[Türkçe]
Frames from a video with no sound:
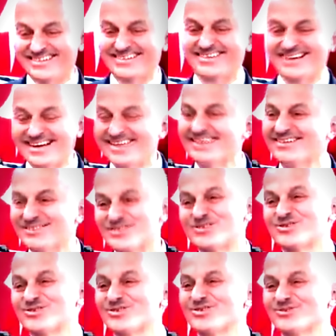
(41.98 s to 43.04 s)
Hiç yani, fark
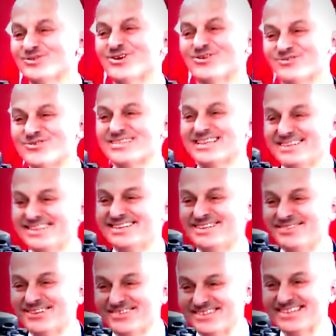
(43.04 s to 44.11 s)
etmiyor diyor. Yok bizde yılda bir
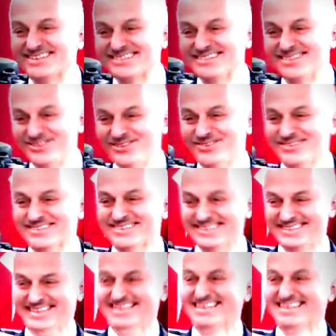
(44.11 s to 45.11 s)
defa arası yetiyor bize de.